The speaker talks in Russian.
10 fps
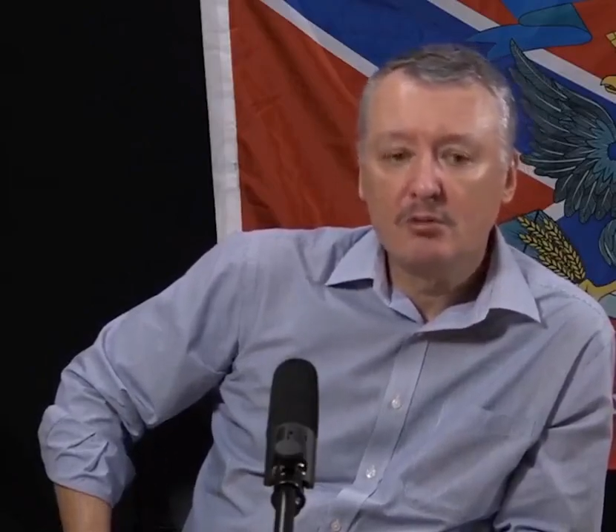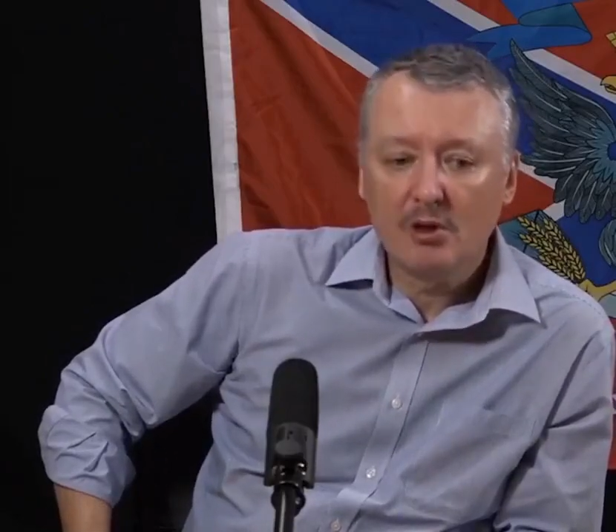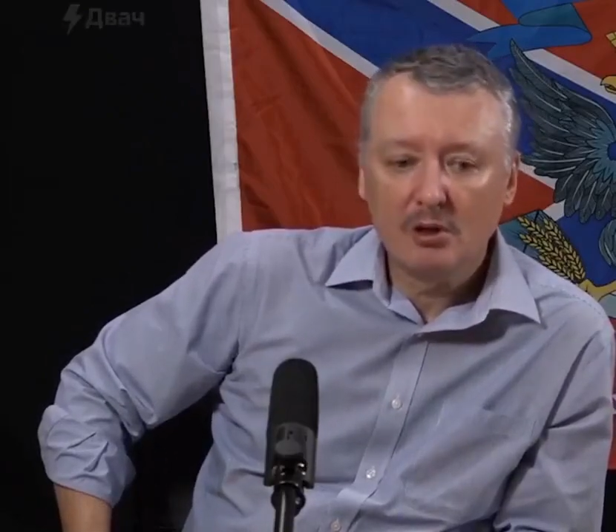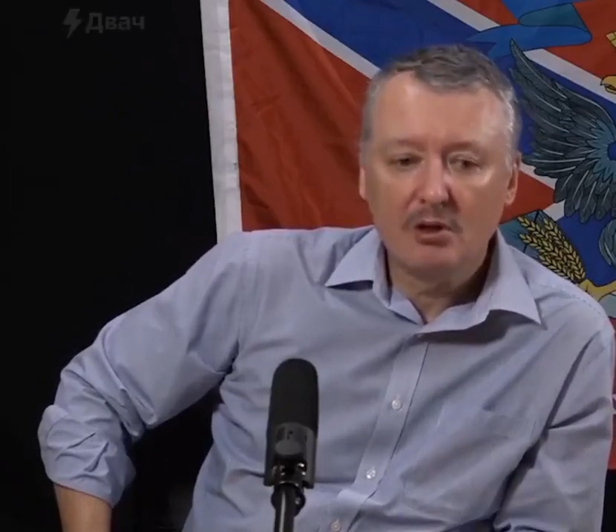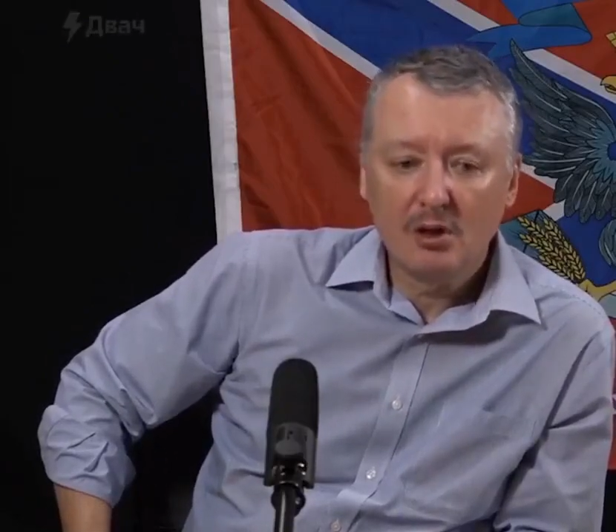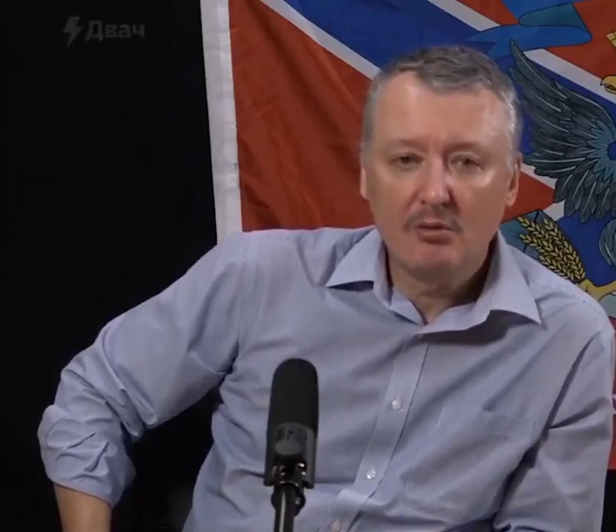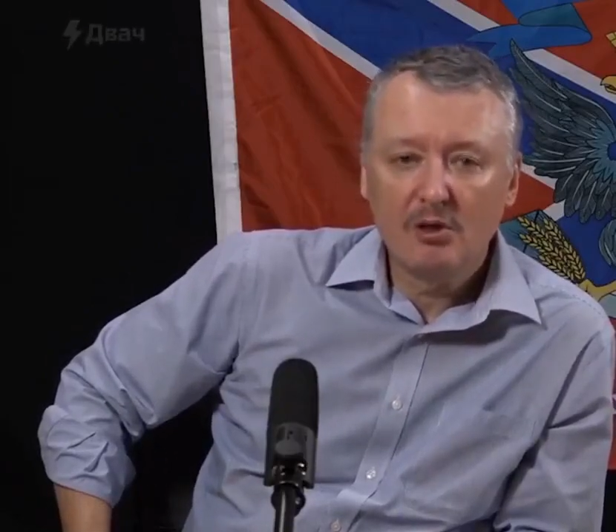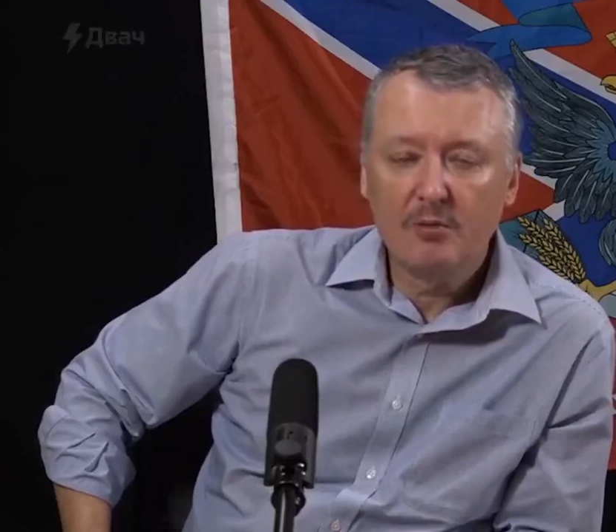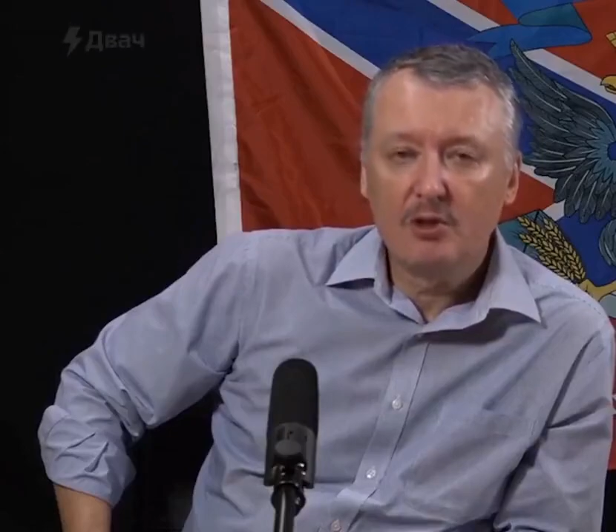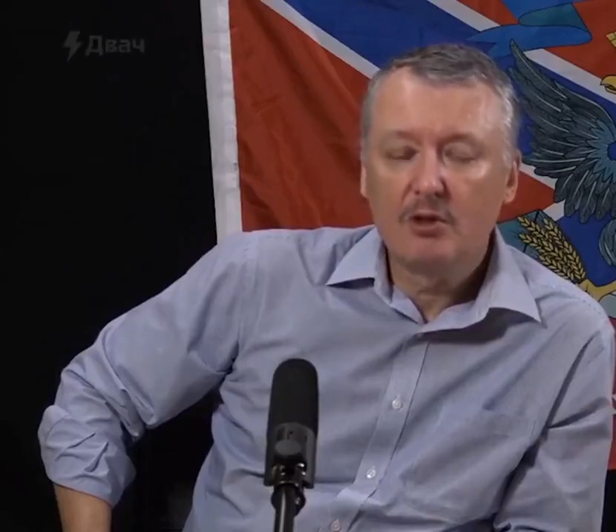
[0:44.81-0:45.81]
им надо, их надо
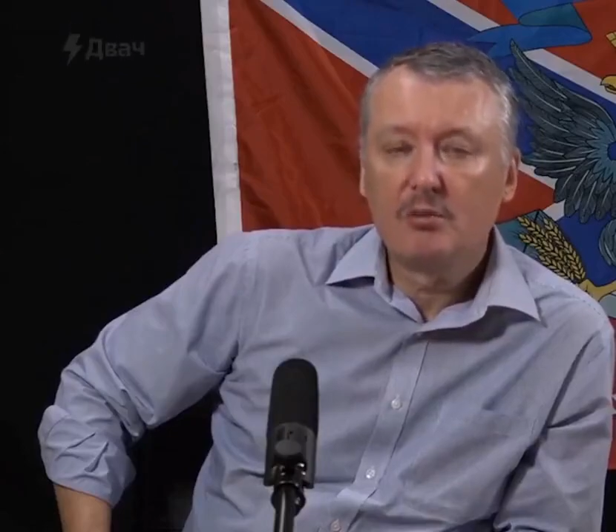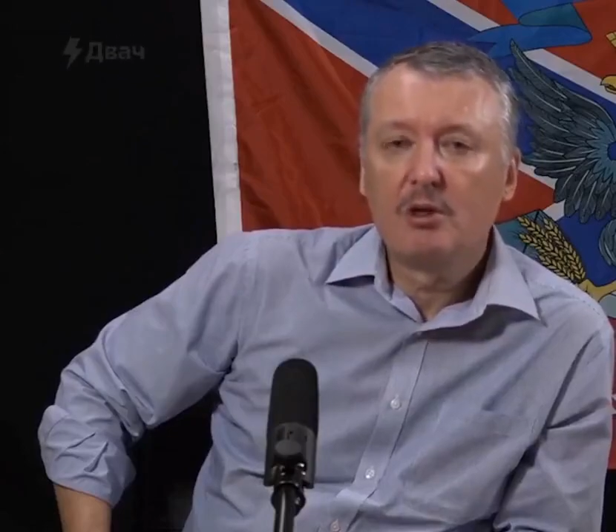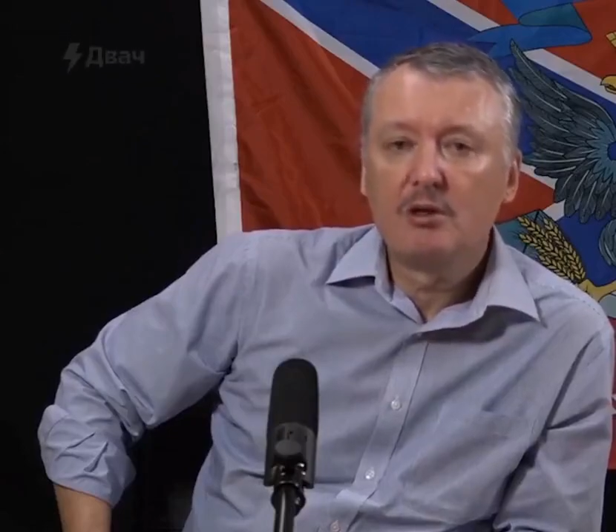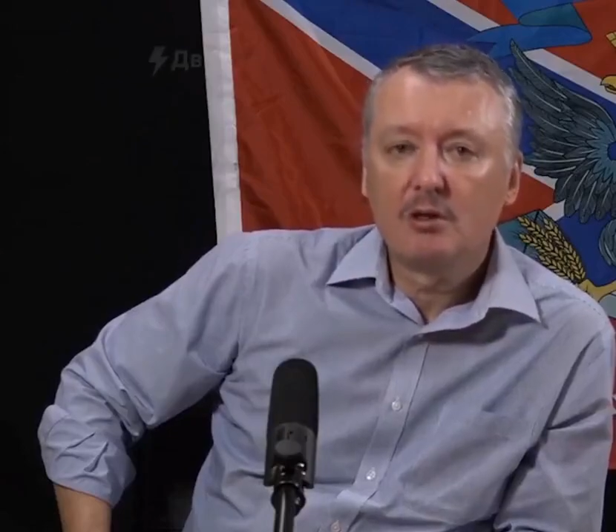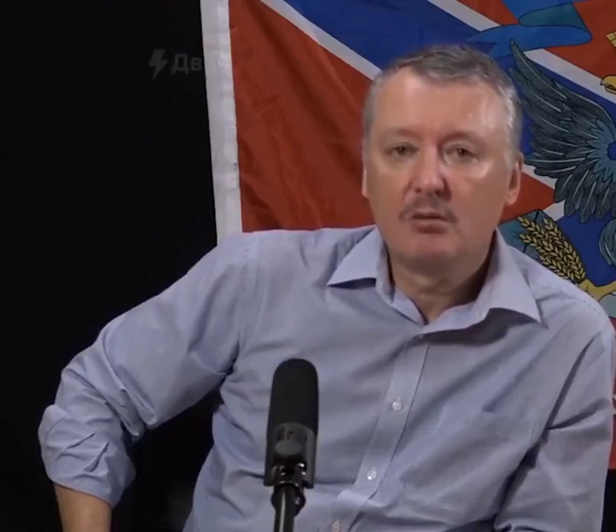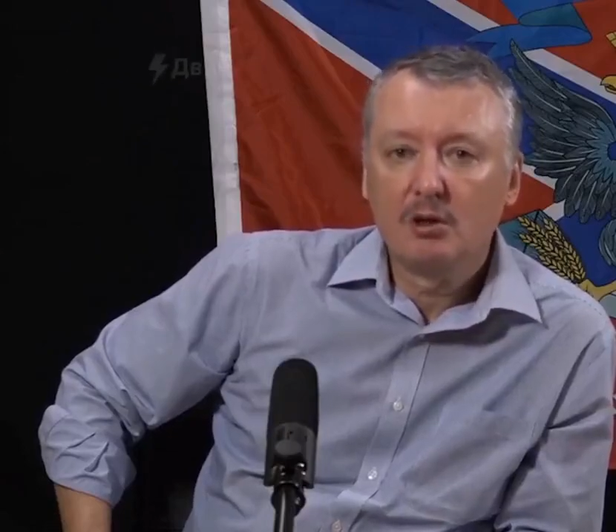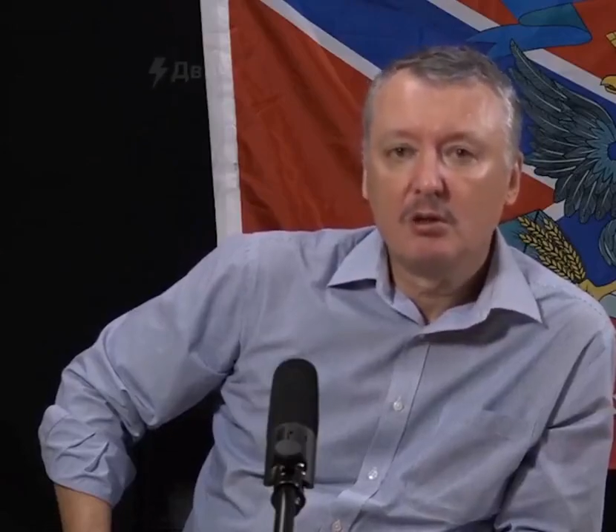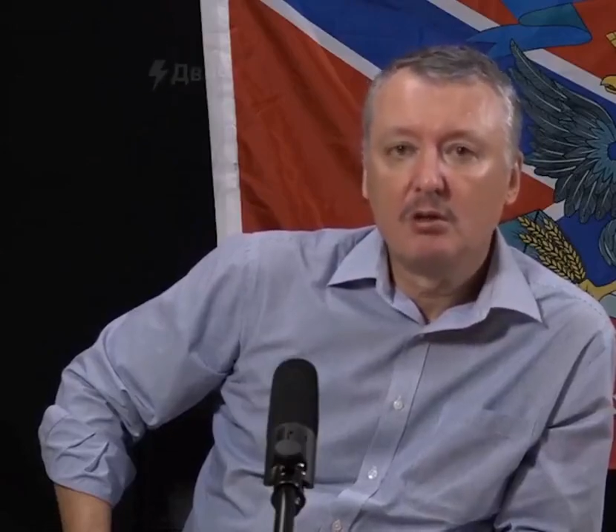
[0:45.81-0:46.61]
обеспечить командирами,